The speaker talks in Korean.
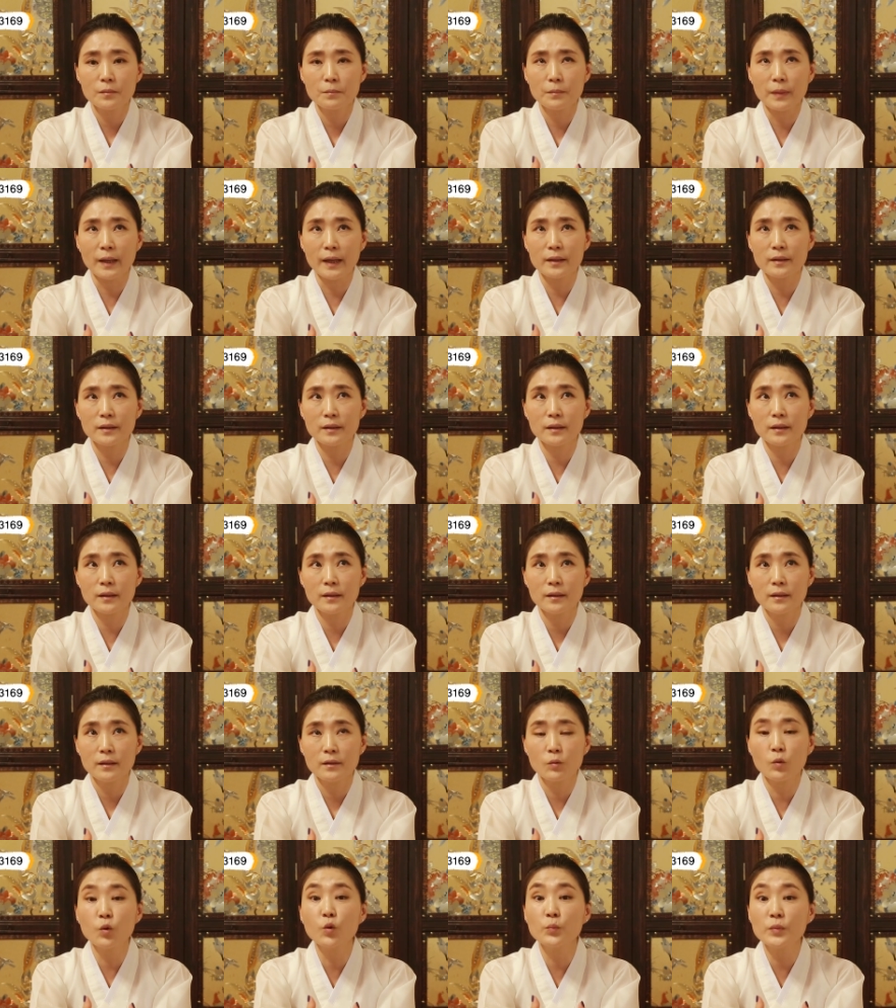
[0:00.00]
많이
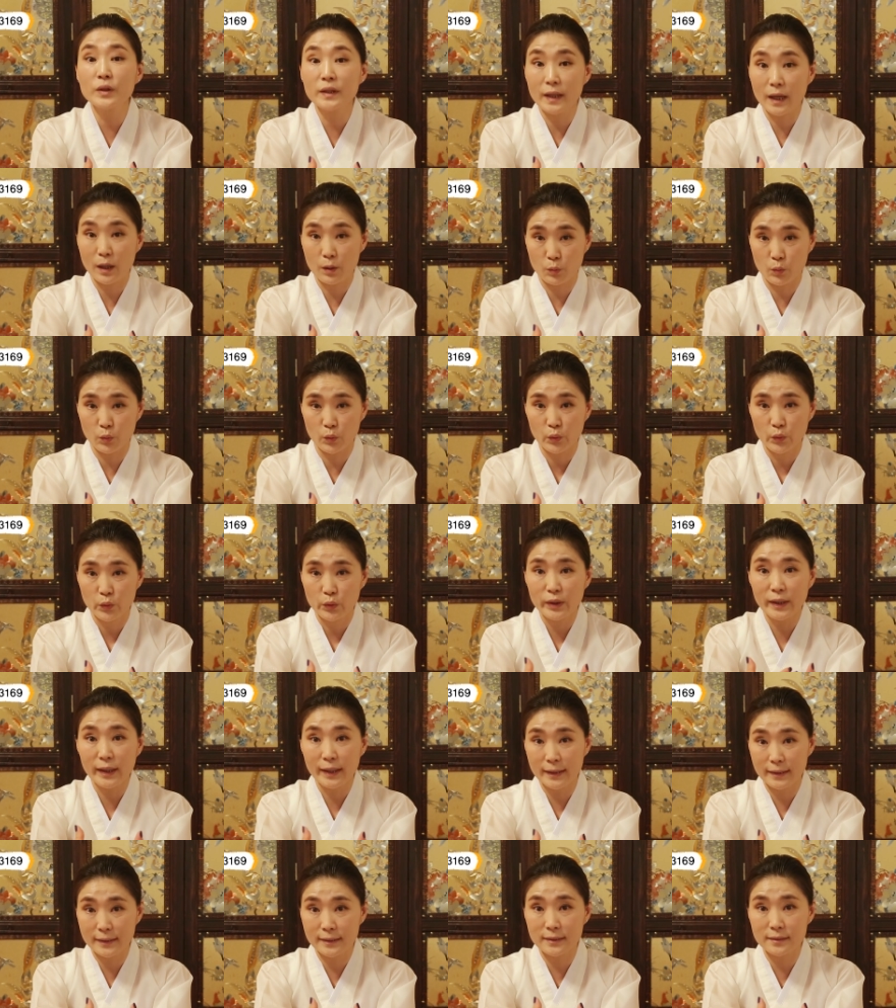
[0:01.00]
고민하고
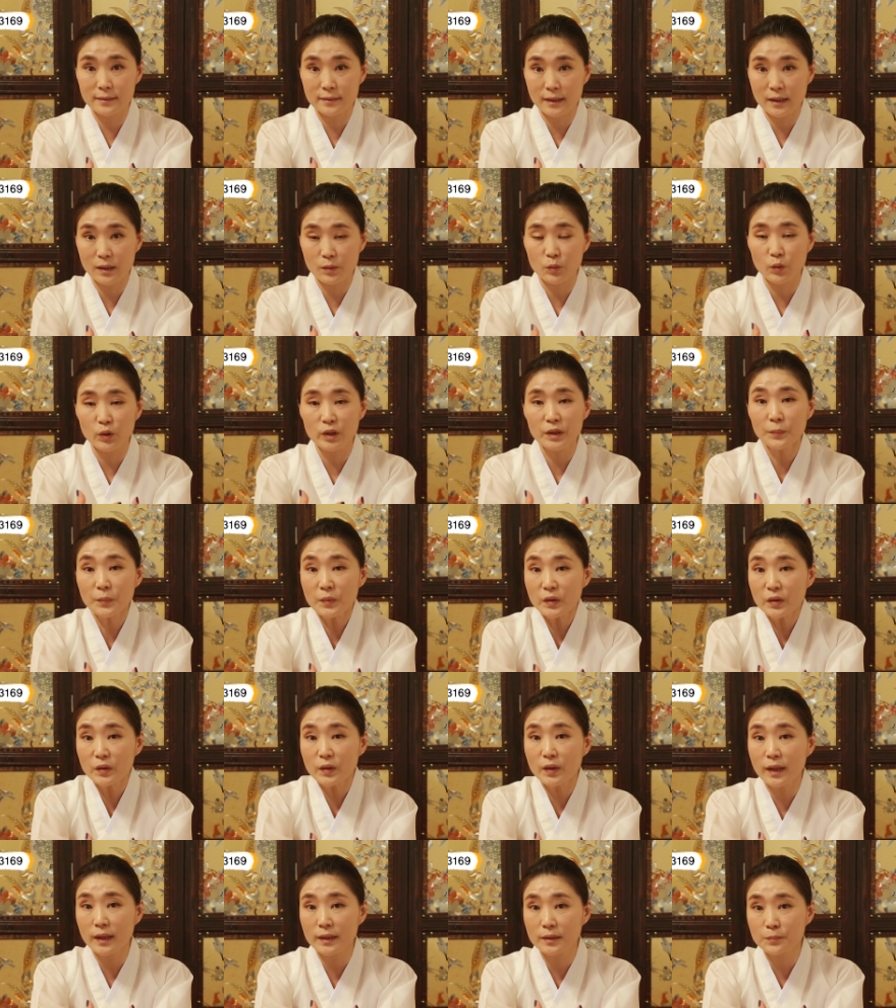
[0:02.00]
갈등하고
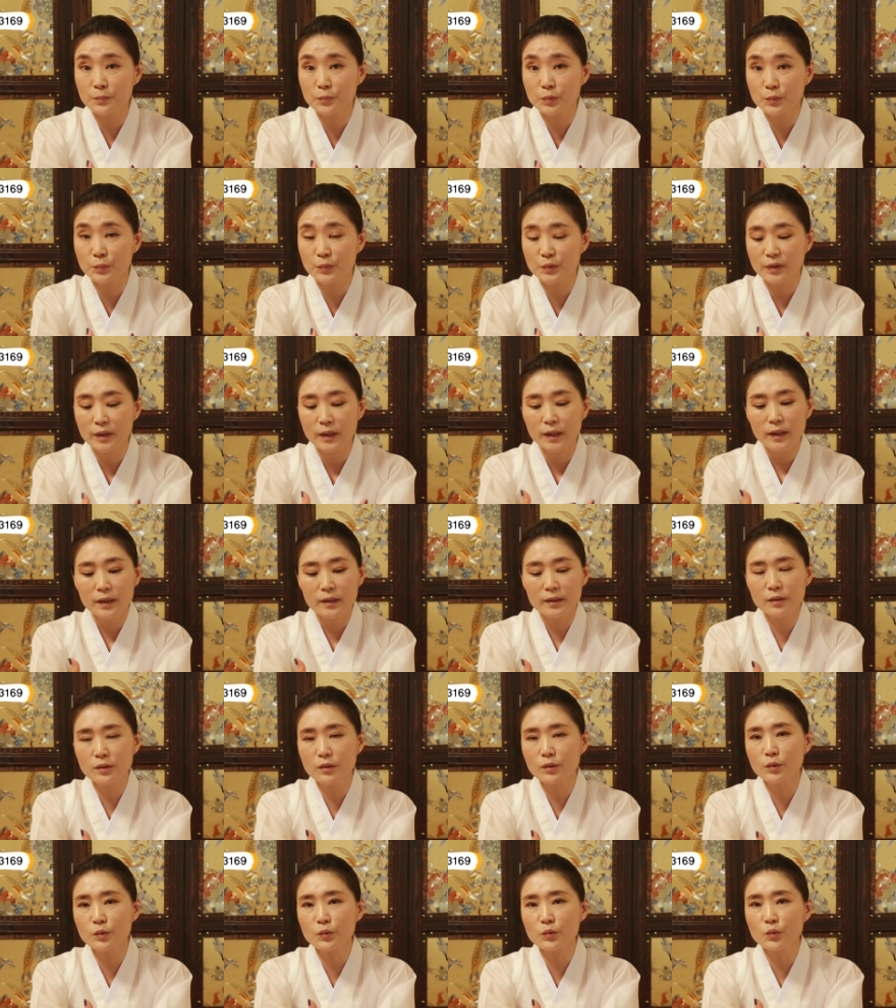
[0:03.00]
힘들어하는 부분
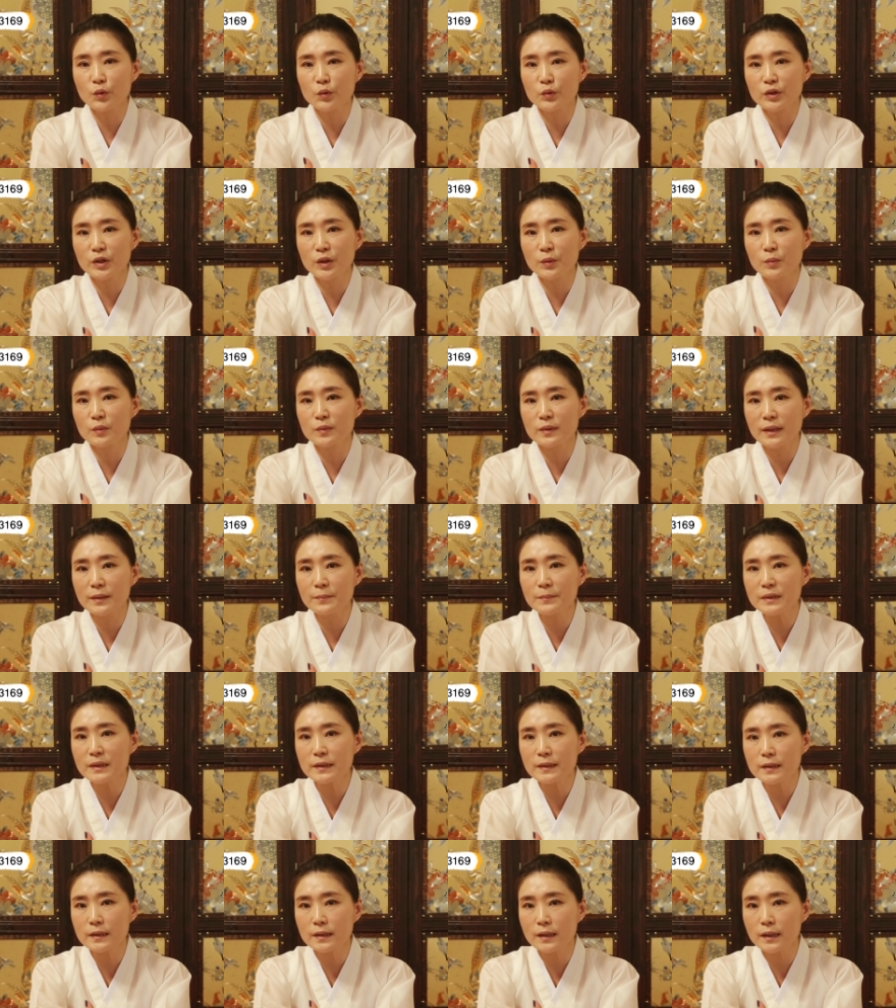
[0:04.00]
그런 것도 어떻게 보면 삼재